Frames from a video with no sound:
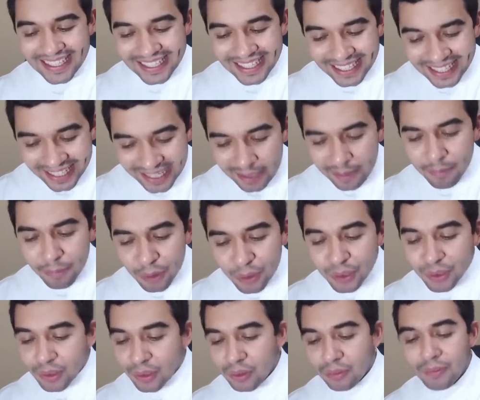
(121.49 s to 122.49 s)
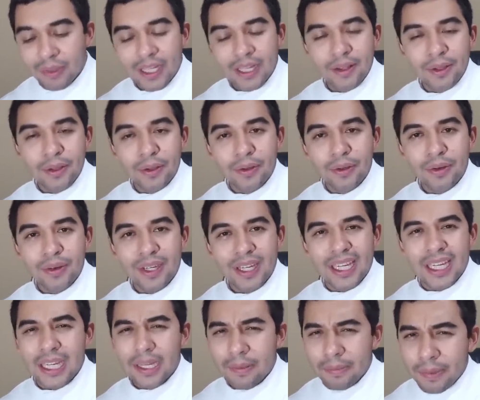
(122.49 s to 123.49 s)
que seguimos
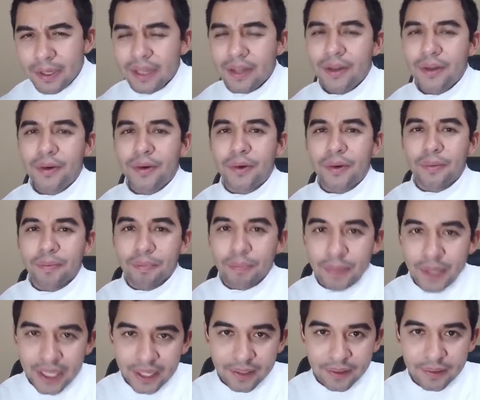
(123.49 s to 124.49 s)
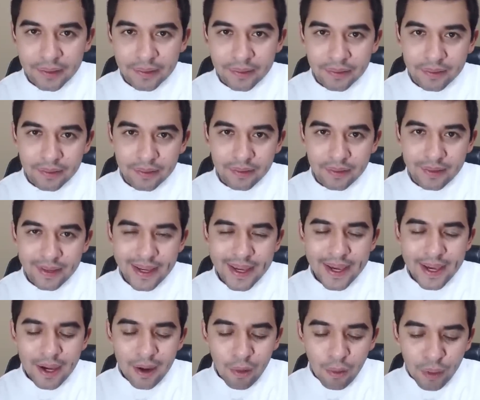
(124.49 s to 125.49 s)
tomando el vino viejo.
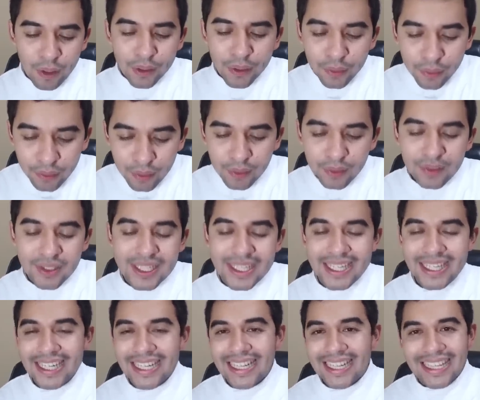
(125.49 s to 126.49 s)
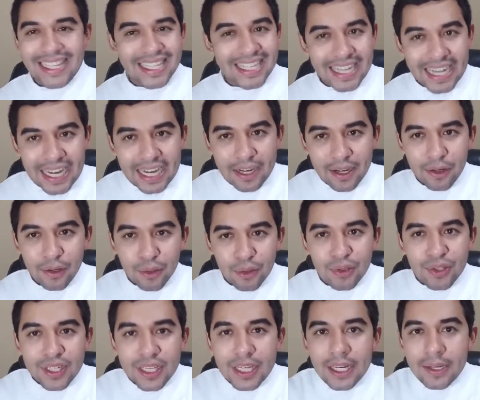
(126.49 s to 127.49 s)
Cuando Dios quiere
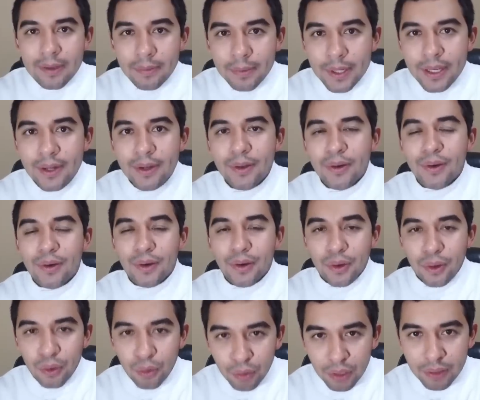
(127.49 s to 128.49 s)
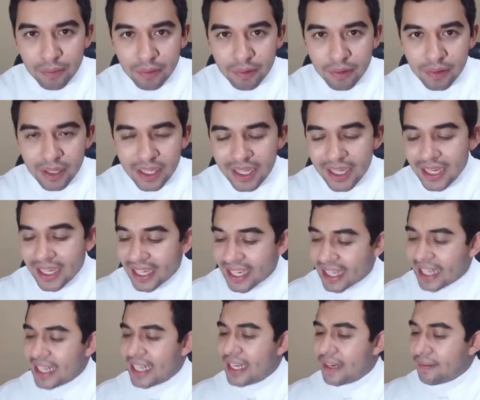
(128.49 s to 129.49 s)
entregarnos el vino nuevo,
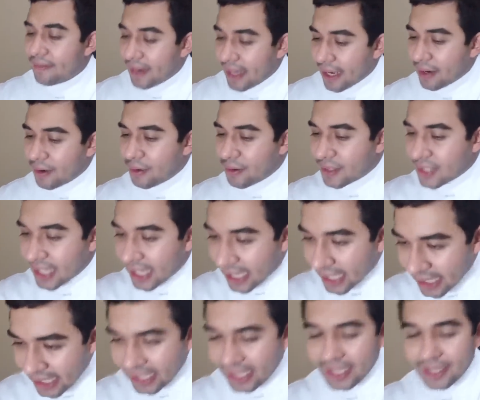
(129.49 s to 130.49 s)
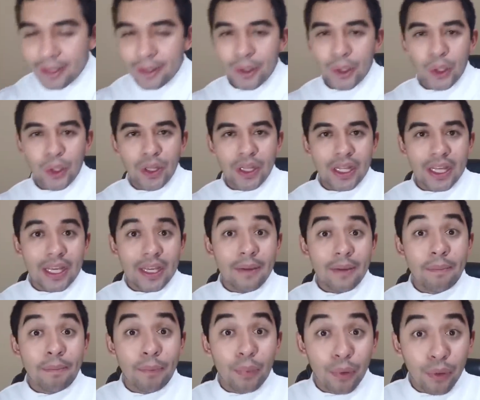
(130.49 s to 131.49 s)
quiere llevarnos ahí
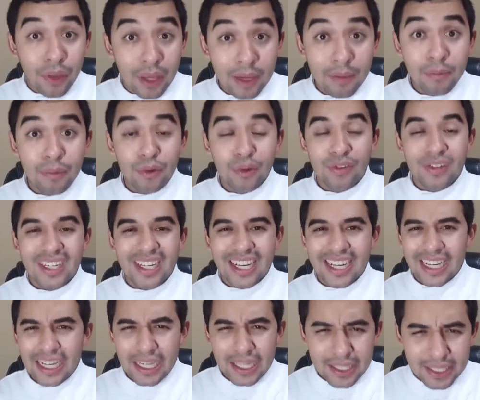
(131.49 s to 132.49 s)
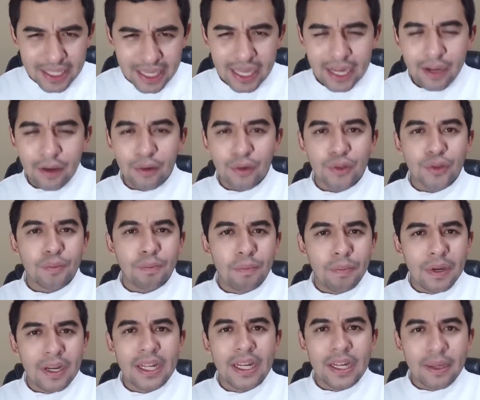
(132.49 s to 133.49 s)
donde podemos realizarnos
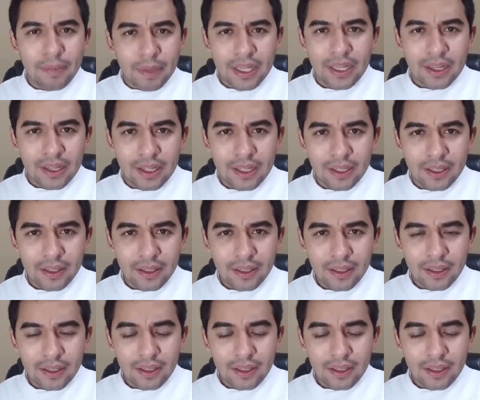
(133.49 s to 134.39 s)
plenamente.